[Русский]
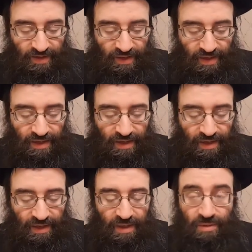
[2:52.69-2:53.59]

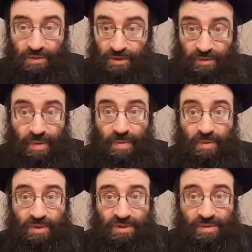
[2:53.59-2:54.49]
и она хочет, чтобы я
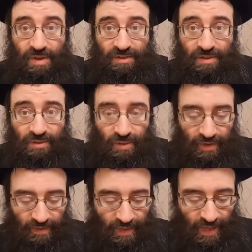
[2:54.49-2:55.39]
побольше занимался Торой.